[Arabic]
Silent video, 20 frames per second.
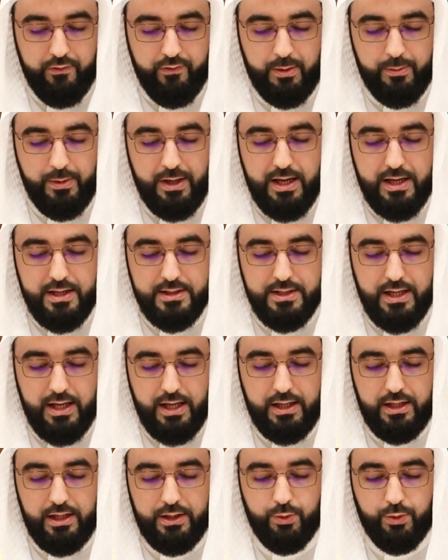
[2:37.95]
فما
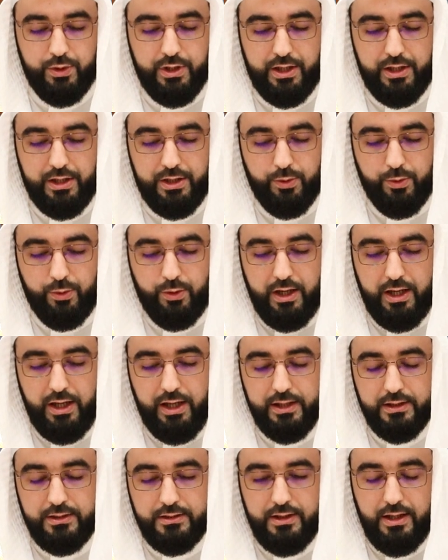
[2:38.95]
زال يكررها
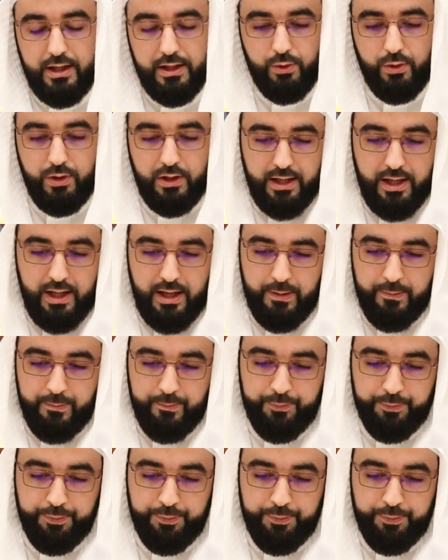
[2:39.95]
حتى قلنا